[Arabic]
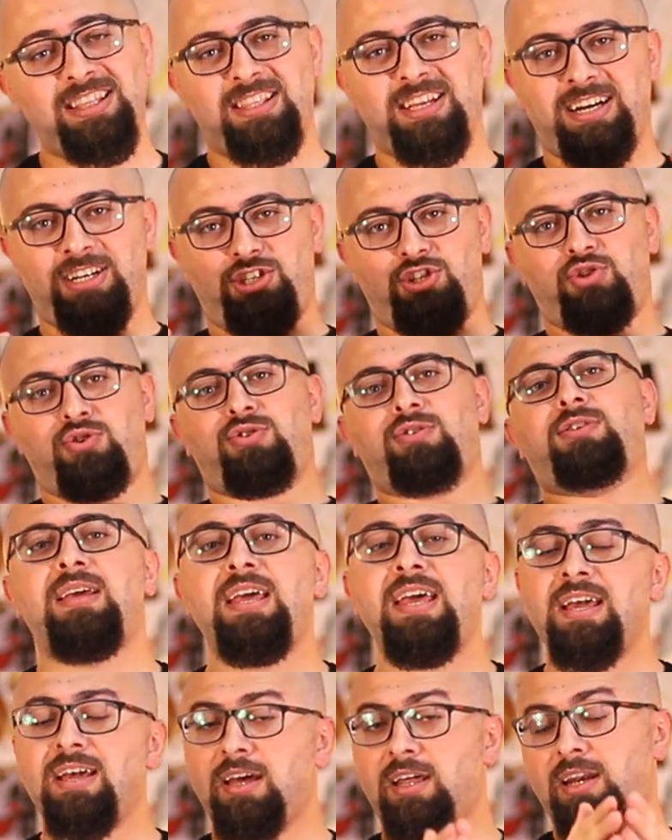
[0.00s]
ترجع
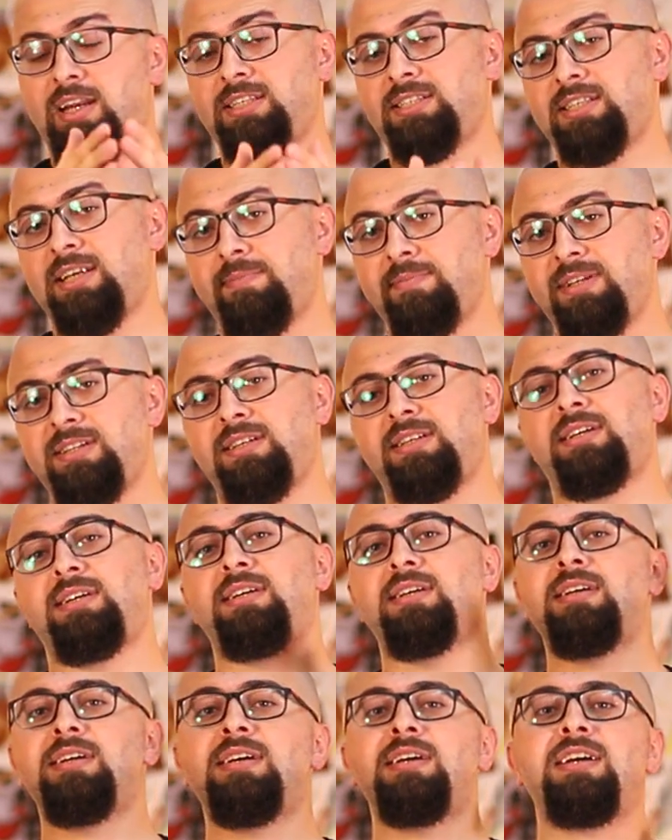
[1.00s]
هيك خلصنا من
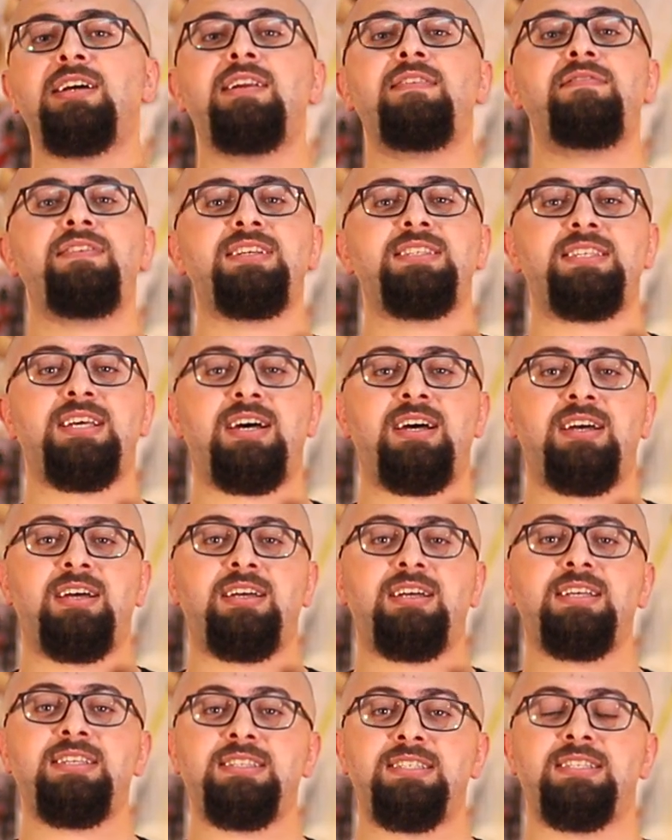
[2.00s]
الفيزا
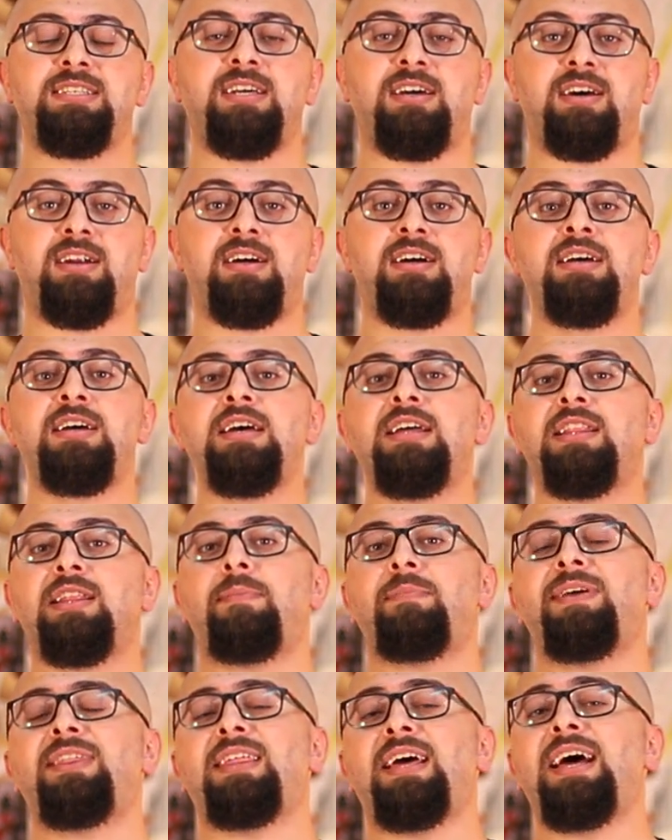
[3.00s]
الزيارة
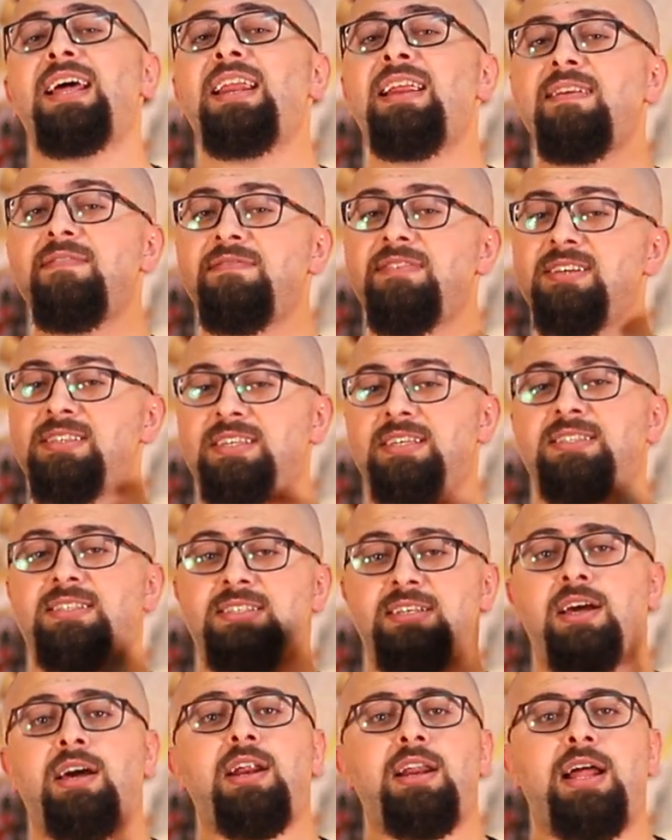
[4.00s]
طب اذا انا الفيزا
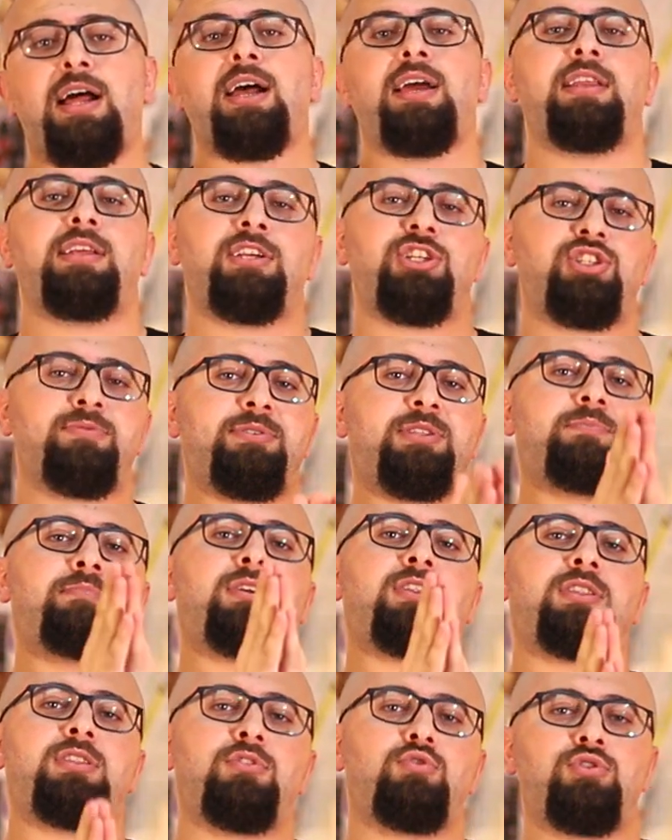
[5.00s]
الزياره العائليه جبت
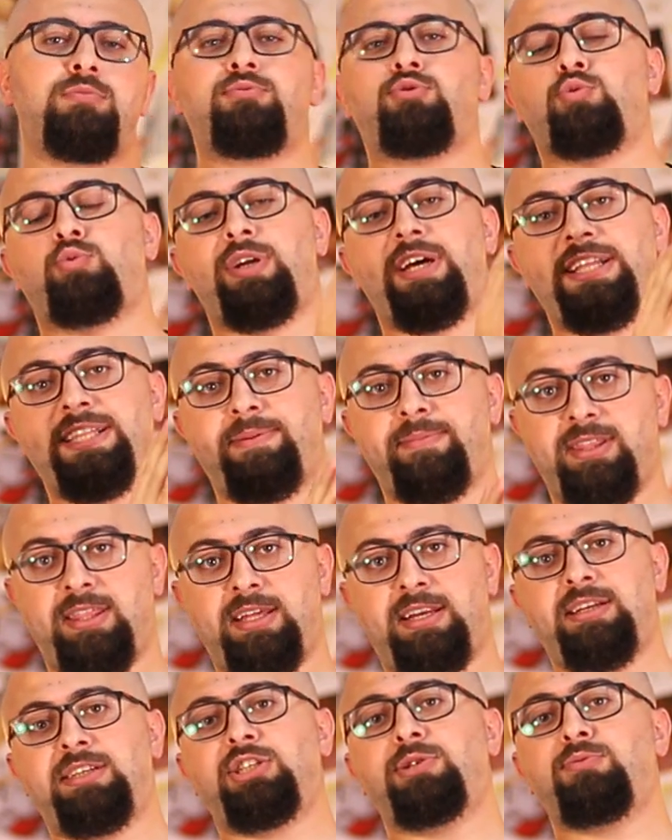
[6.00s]
مرتي وجبت اولادي
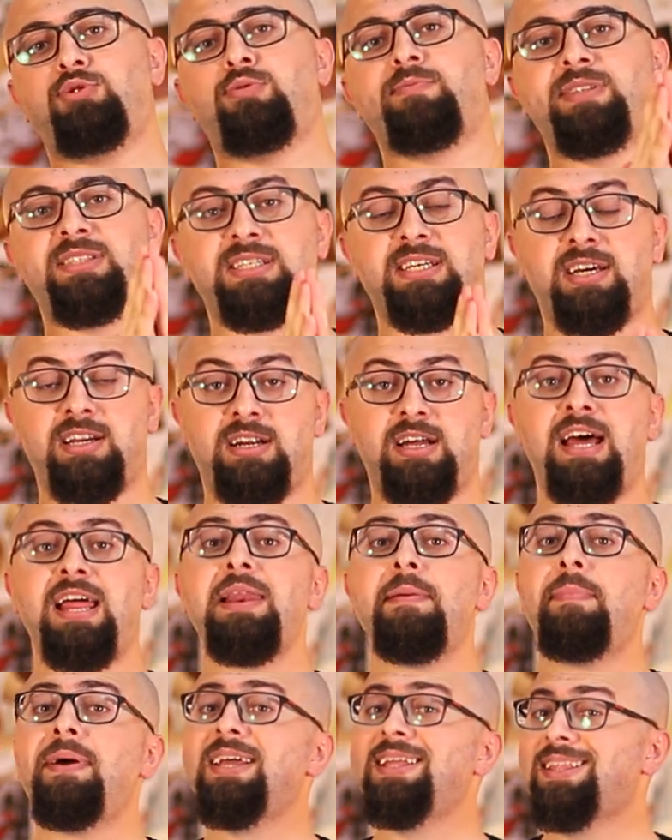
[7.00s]
مثلا جبتهم زياره
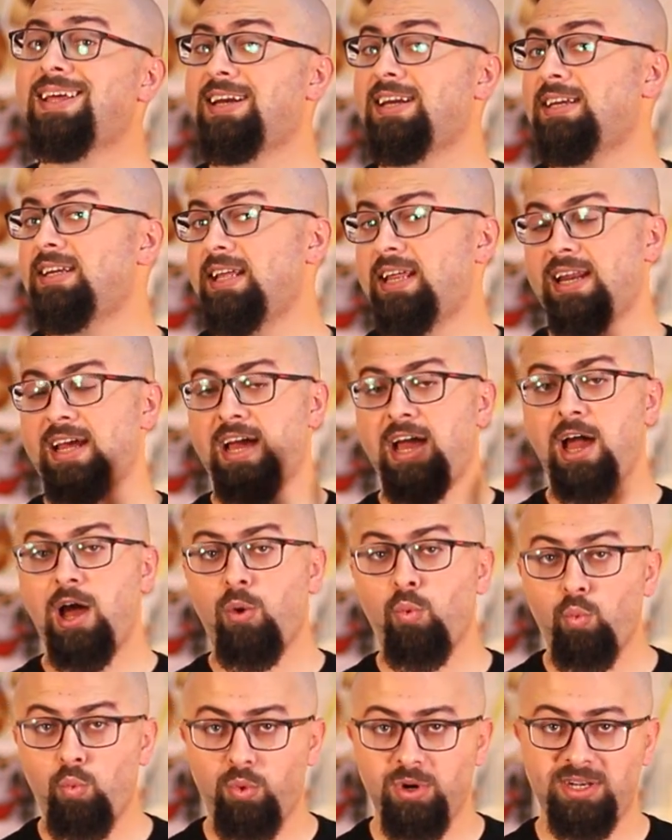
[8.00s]
هل بقدر اني انا
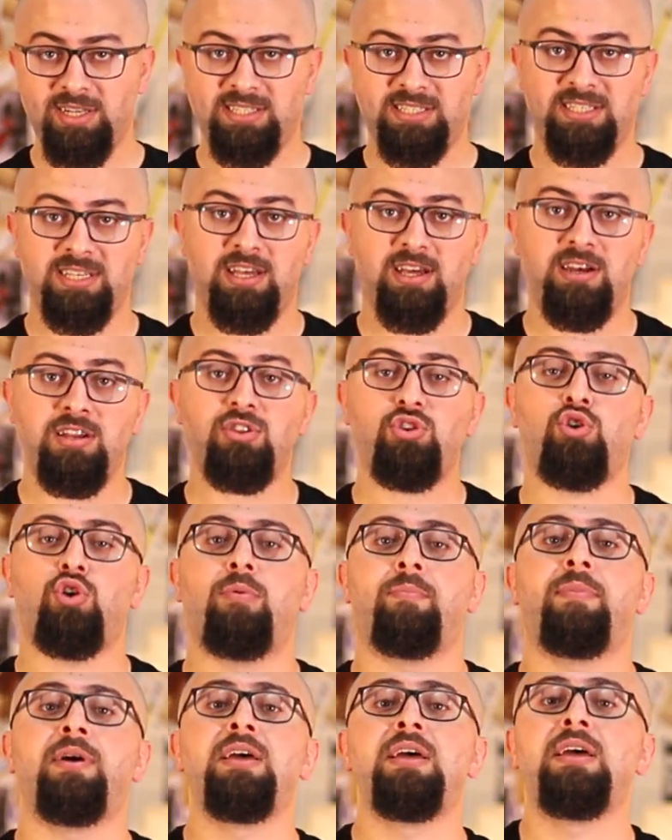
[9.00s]
احول
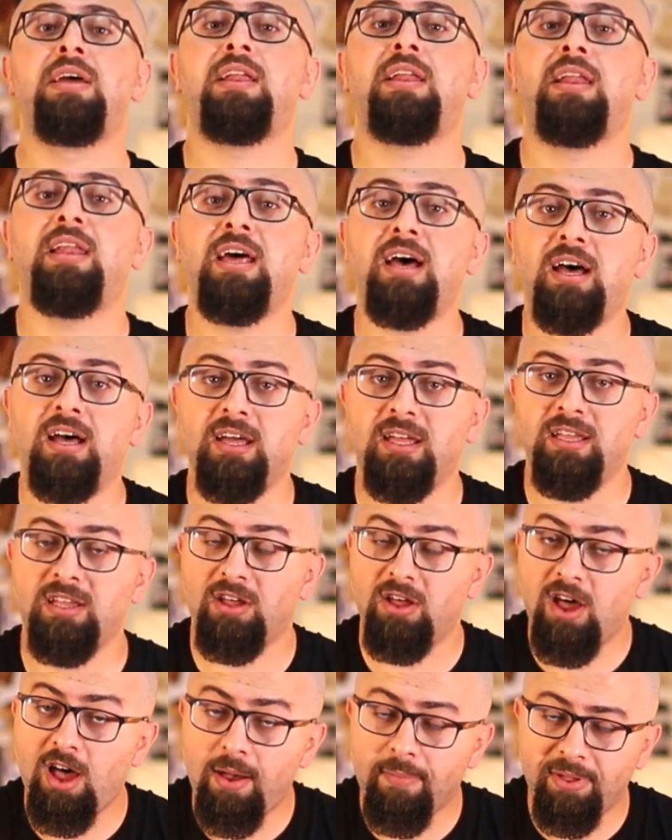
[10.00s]
زيارتهم
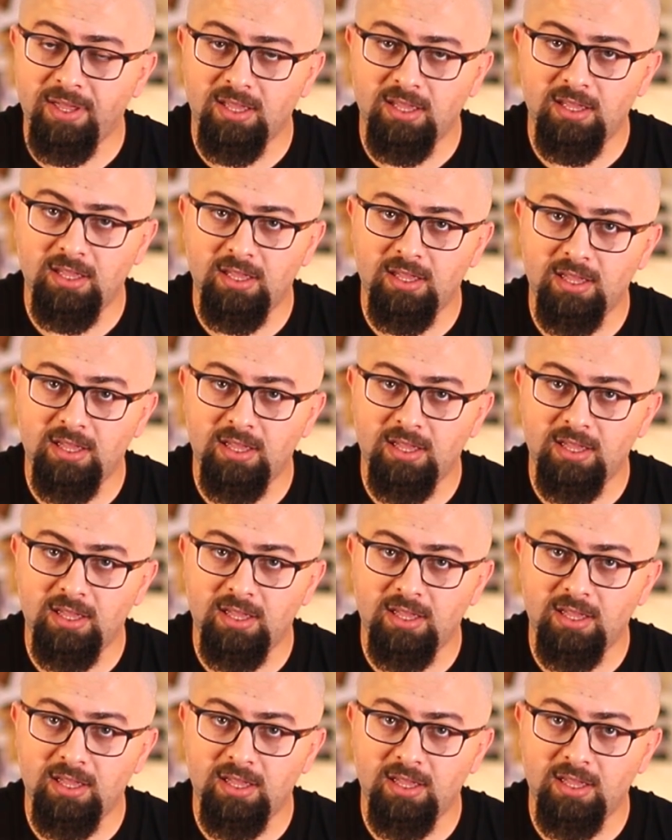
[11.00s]
لاقامه